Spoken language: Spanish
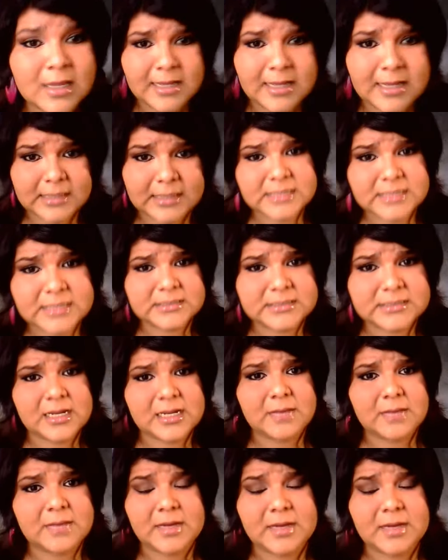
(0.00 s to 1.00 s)
Aquí está
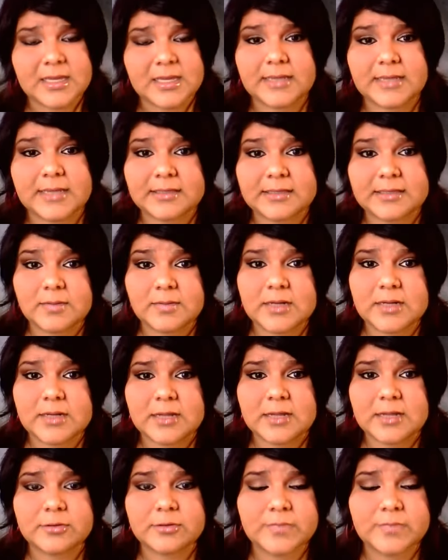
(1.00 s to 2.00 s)
el maquillaje
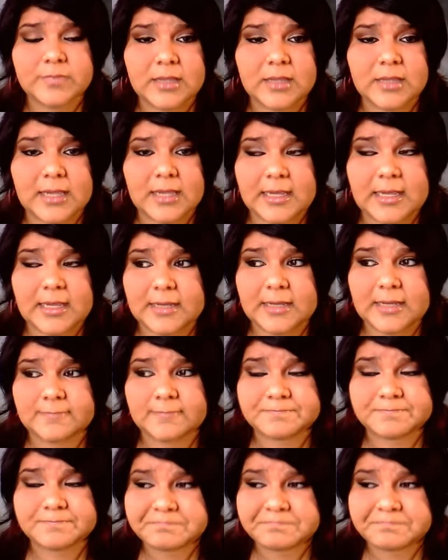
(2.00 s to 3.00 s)
terminado. Eh,
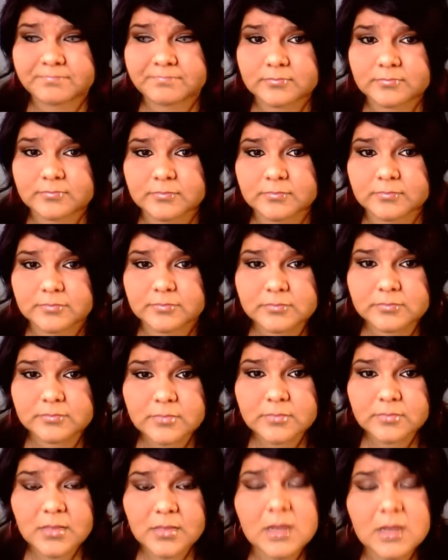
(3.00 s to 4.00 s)

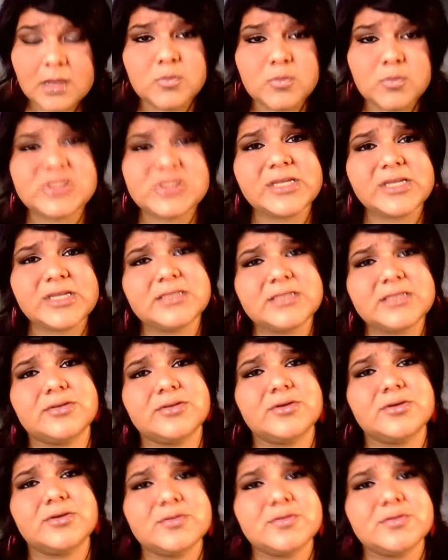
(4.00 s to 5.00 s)
muchas gracias a
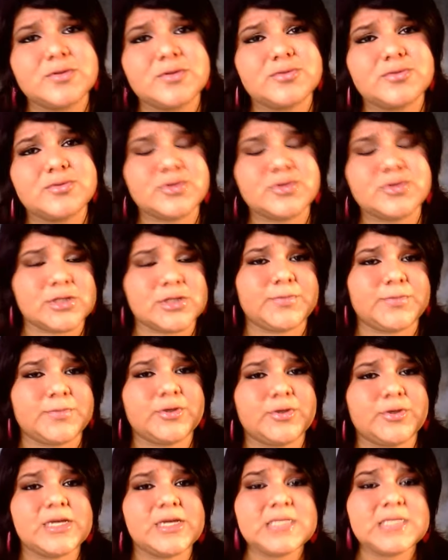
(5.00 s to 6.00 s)
todos mis nuevos
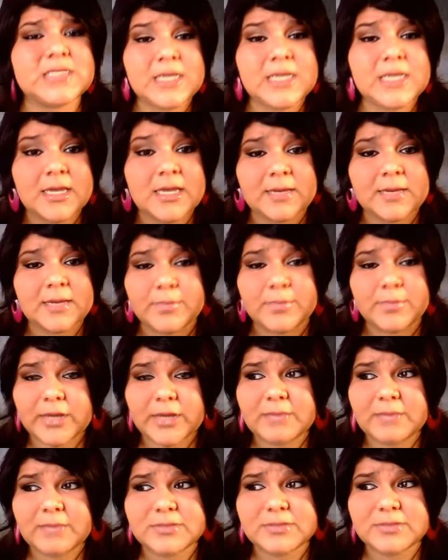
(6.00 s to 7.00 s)
suscriptores.
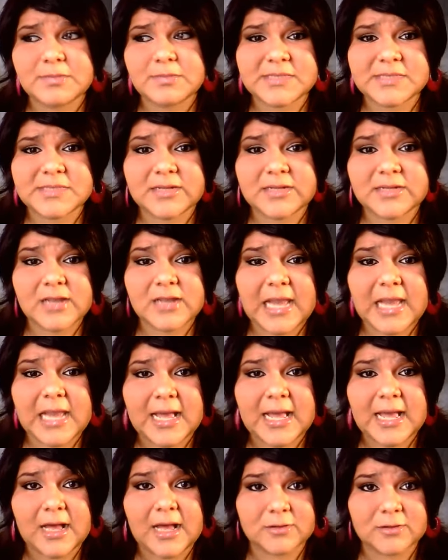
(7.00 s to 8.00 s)
Porque pues a pesar de
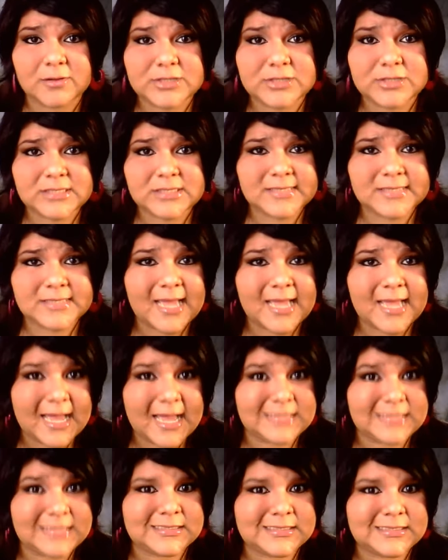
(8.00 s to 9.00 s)
la ausencia,
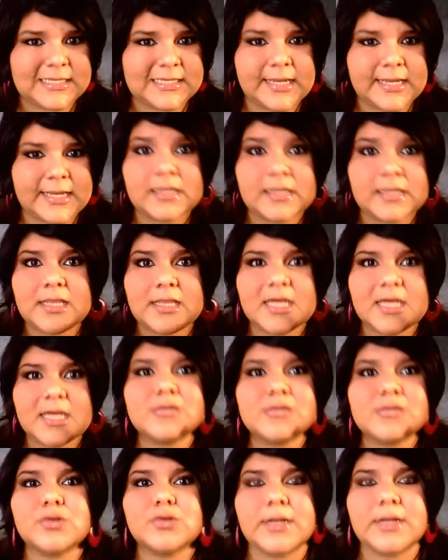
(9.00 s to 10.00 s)
ahí siguen y de
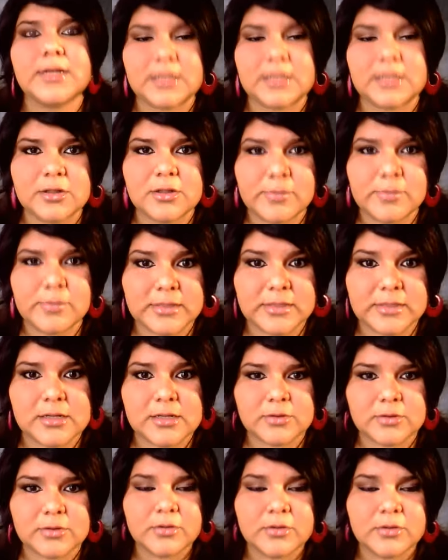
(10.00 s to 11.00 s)
hecho han ido
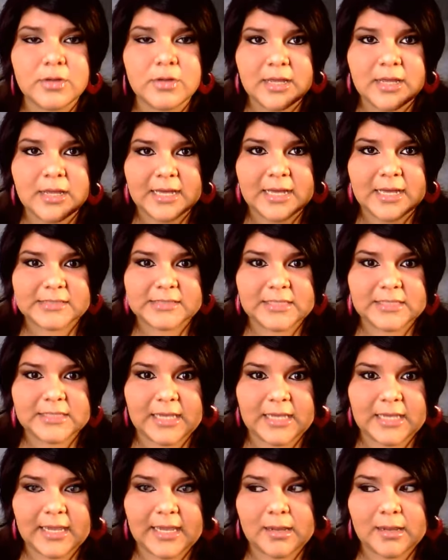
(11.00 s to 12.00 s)
aumentando. Así
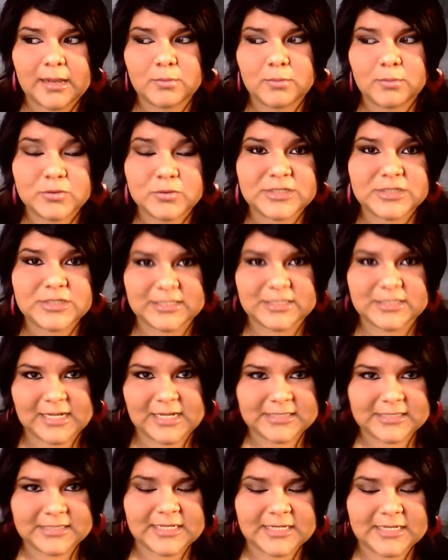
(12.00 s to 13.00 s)
que muchas
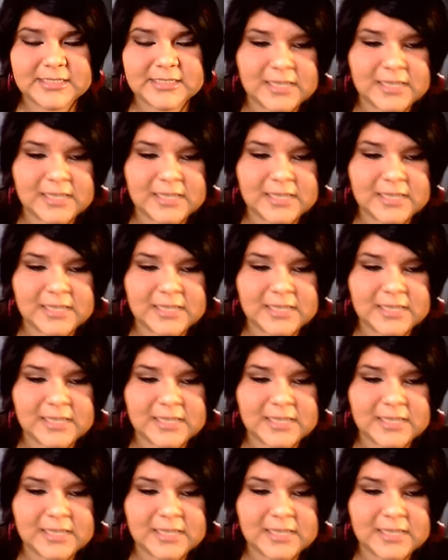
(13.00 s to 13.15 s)
gracias.